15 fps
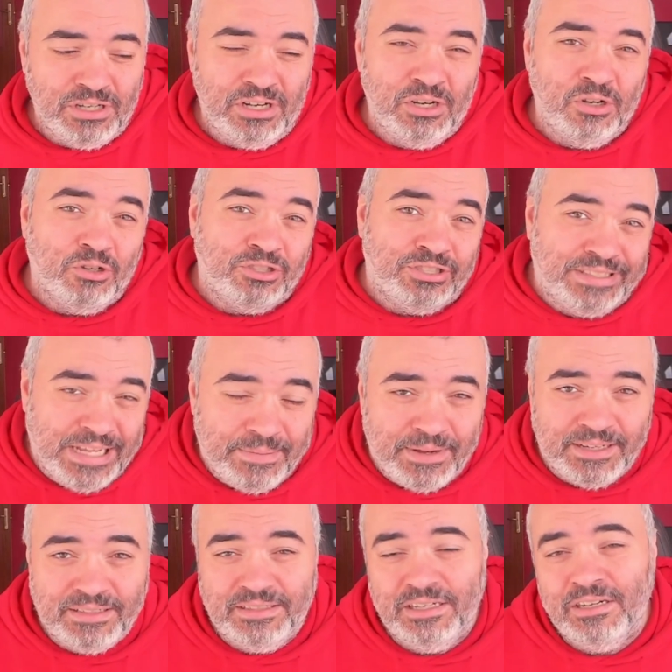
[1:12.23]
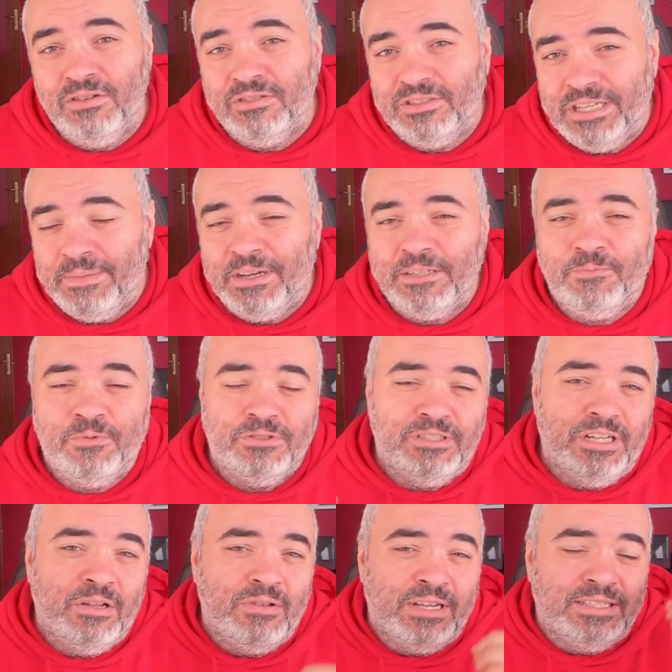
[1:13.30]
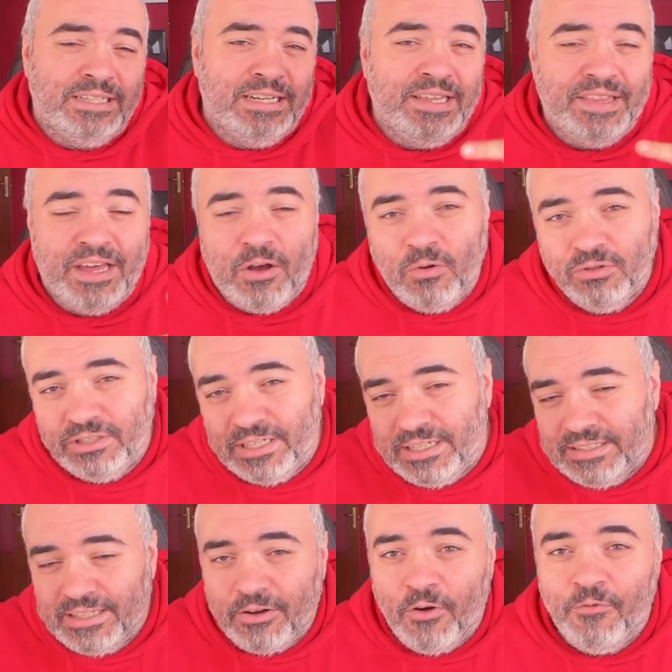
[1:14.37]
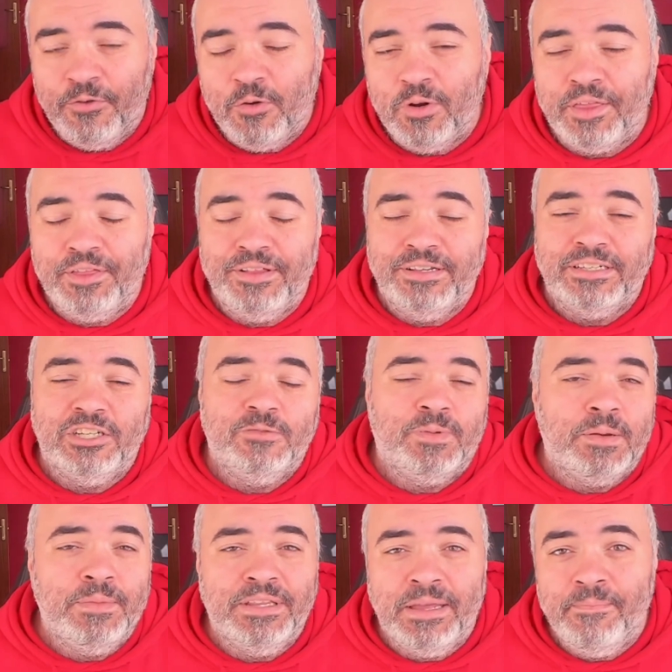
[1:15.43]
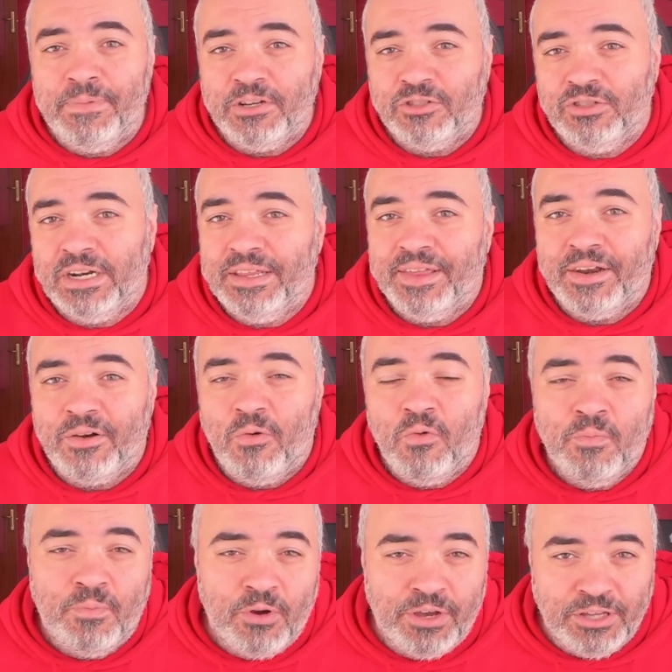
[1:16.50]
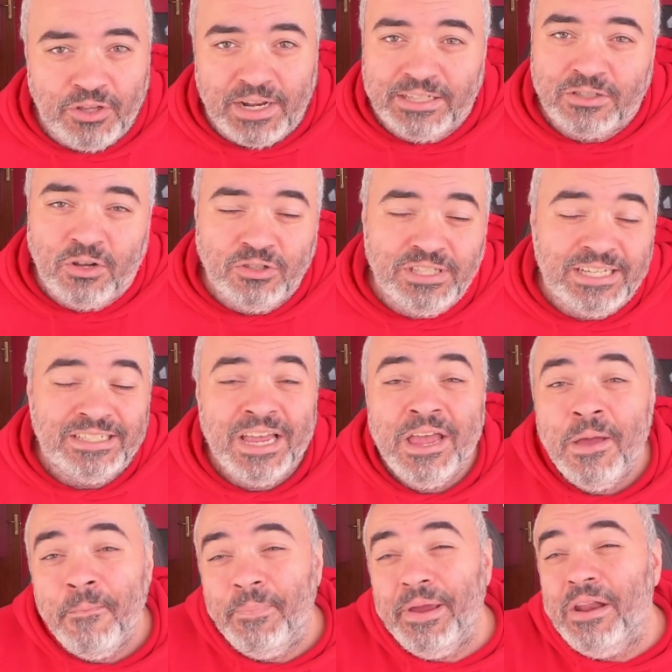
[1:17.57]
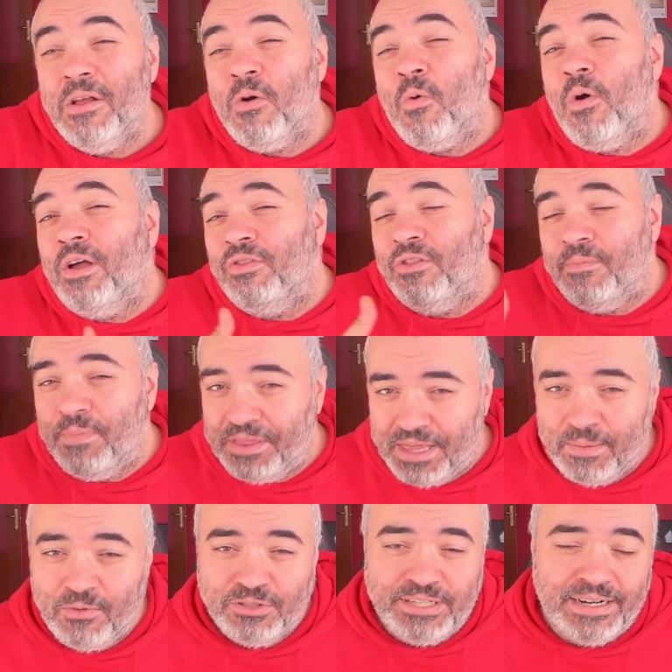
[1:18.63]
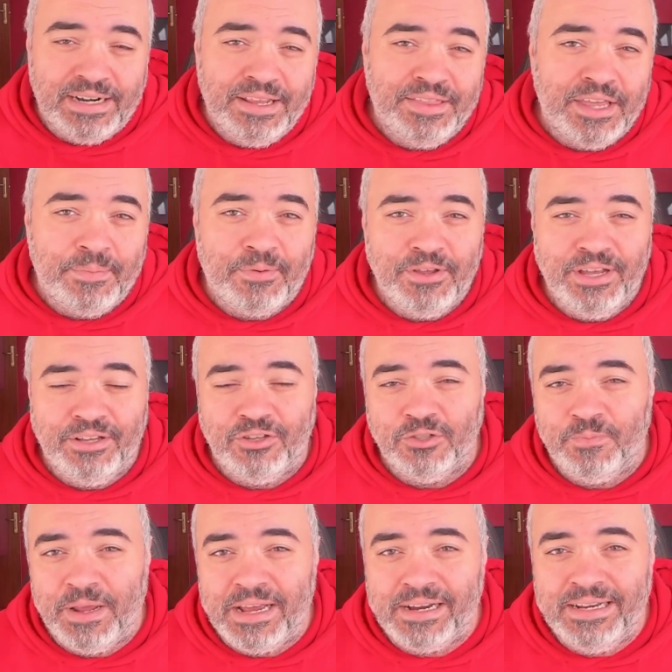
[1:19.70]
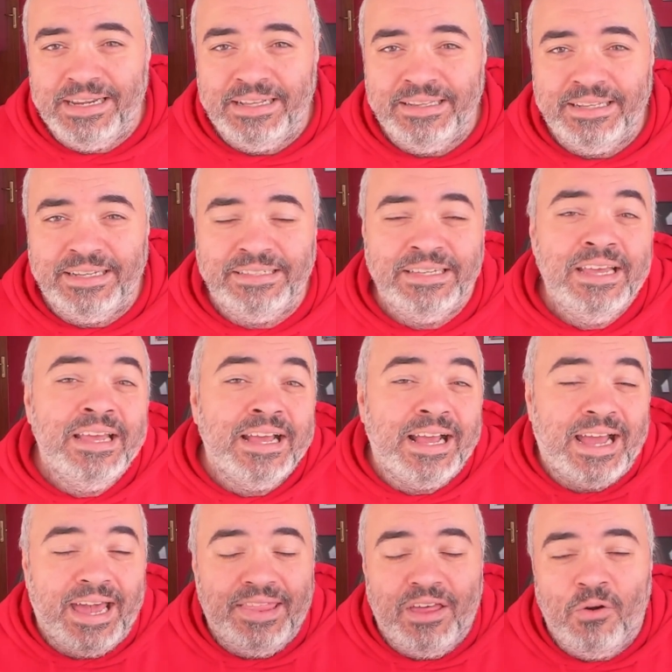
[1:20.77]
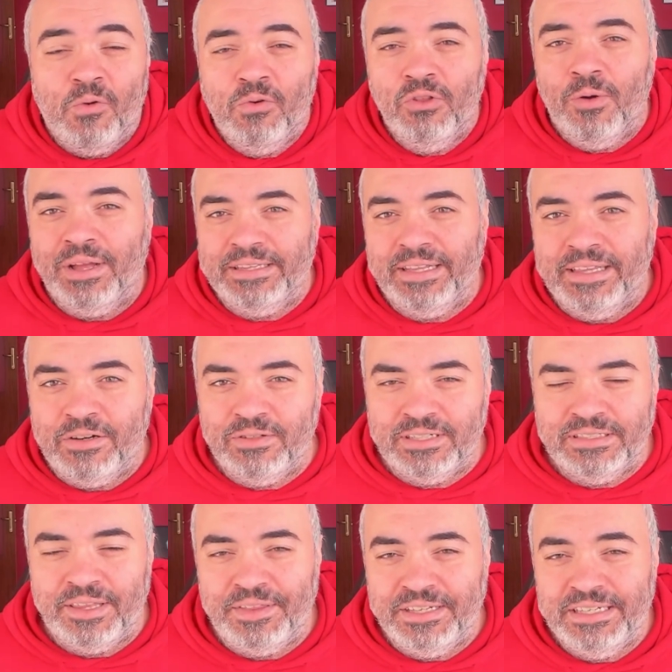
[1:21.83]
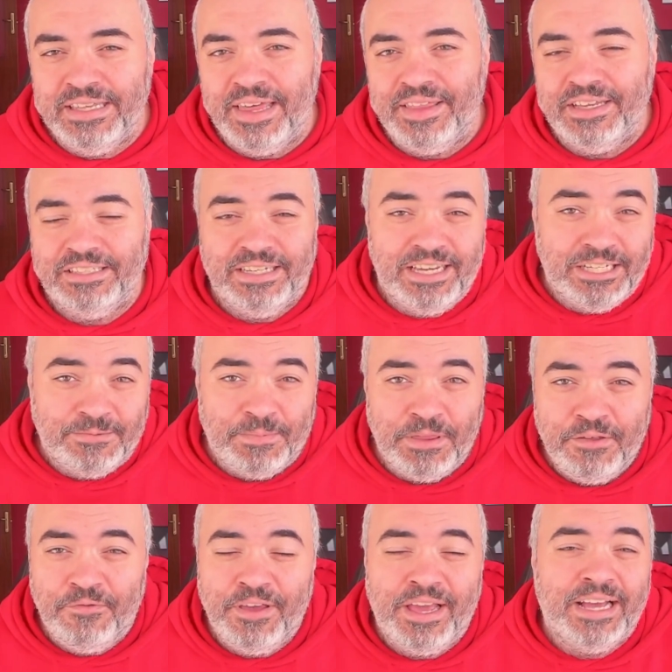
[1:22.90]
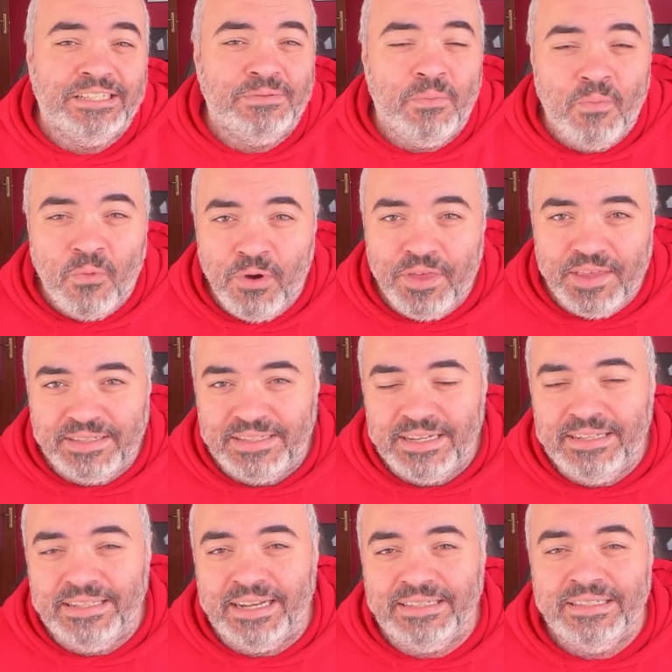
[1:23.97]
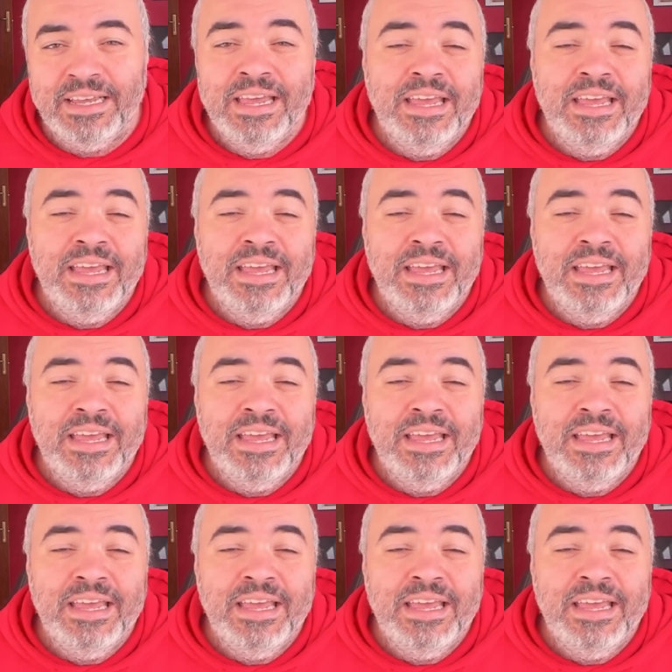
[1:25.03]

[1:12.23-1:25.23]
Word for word: los temas y los temas pues tienen una serie de ajustes, de configuraciones que nos permiten personalizar un poquito las cosas, pero cuando empezamos a realizar proyectos para clientes, cada uno va a tener unas necesidades específicas muy distintas